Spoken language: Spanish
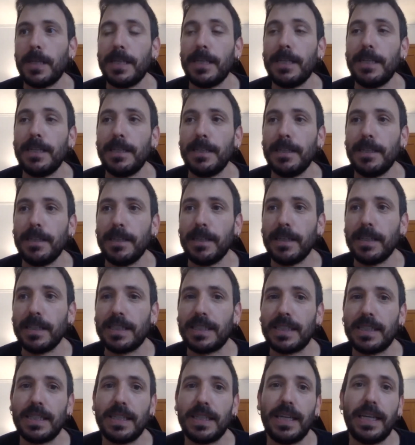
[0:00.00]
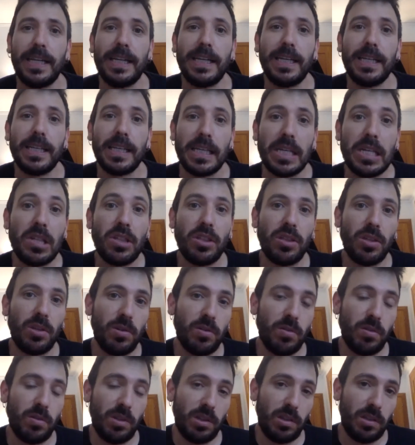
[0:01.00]
Y es el
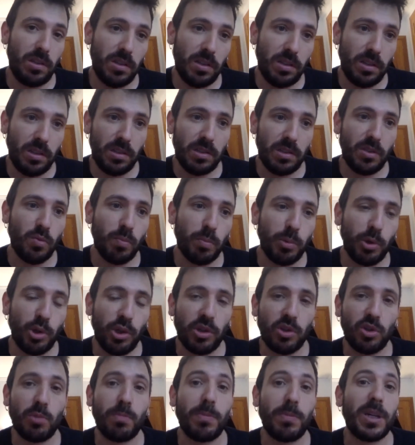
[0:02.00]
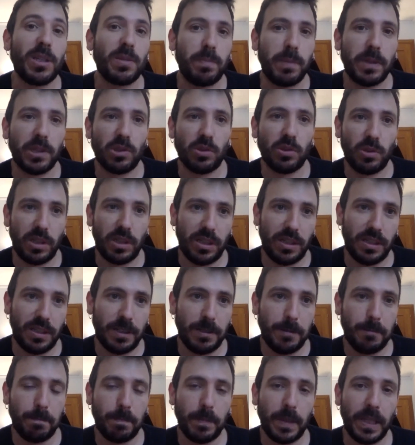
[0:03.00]
inicio de, un proyecto más
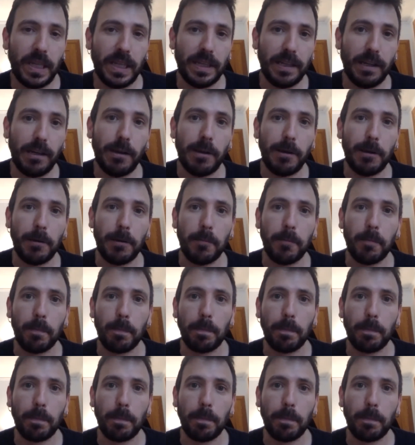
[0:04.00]
personal, que,